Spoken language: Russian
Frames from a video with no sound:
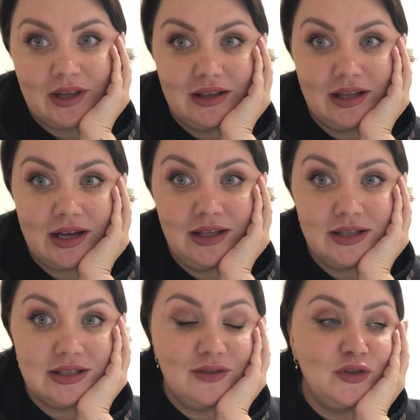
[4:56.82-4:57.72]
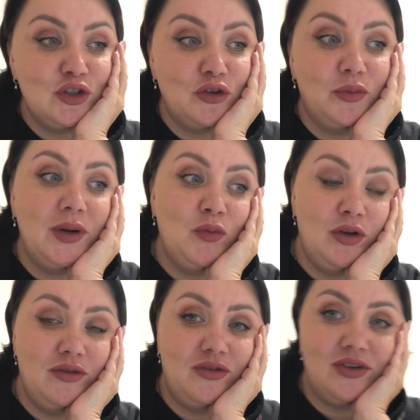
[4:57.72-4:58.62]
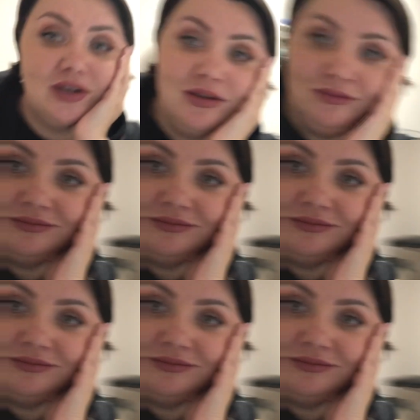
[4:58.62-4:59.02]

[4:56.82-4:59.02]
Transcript: Наконец-то вышел в прямой эфир.